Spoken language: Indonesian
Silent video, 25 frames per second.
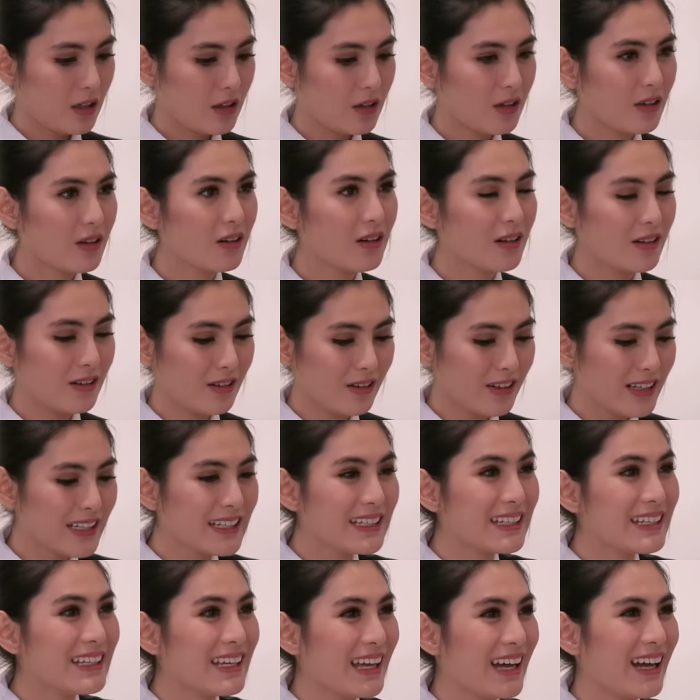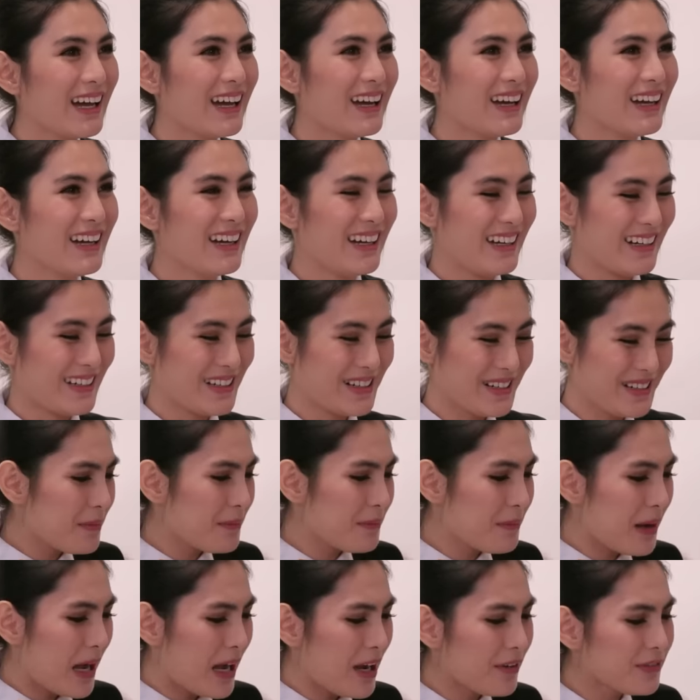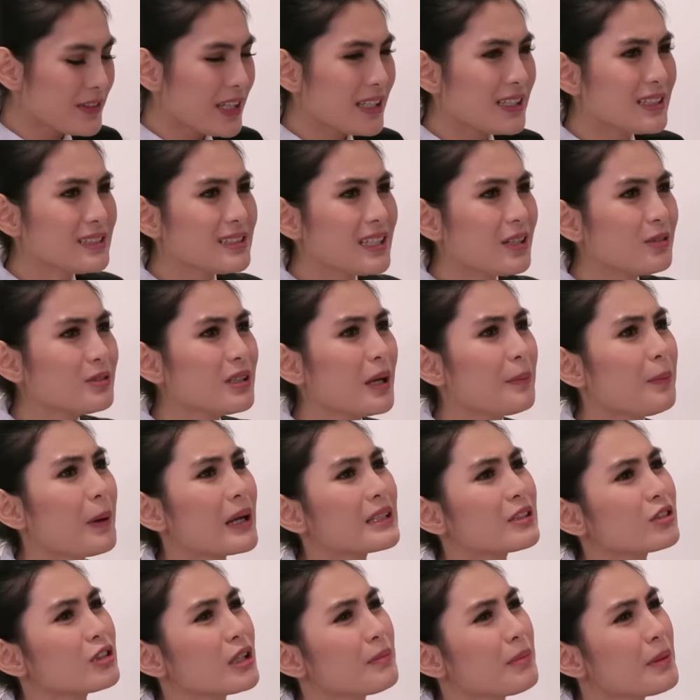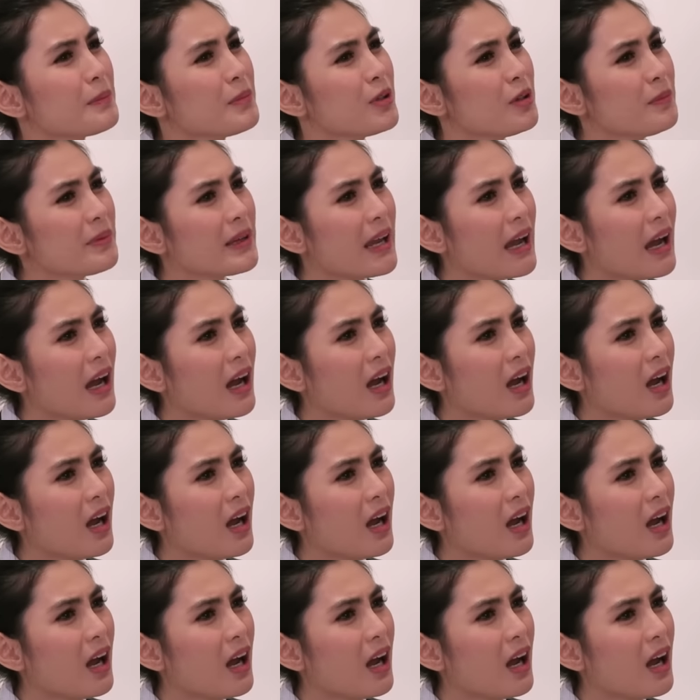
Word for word: Oh, oh ini ya? Iya. Maaf, tadi saya udah buat itu apa belum ya?